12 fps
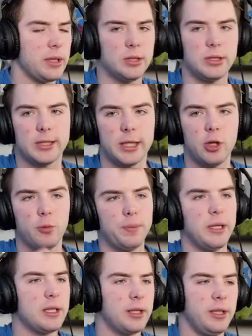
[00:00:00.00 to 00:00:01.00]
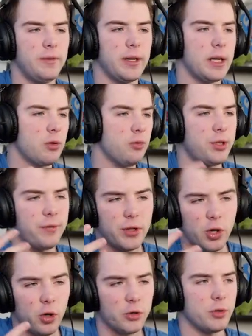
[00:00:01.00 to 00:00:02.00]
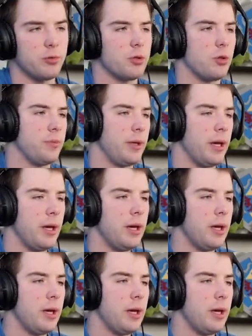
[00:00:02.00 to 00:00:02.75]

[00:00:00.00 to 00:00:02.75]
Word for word: to jest takie upierdliwe, jak ludzie wychodzą sobie.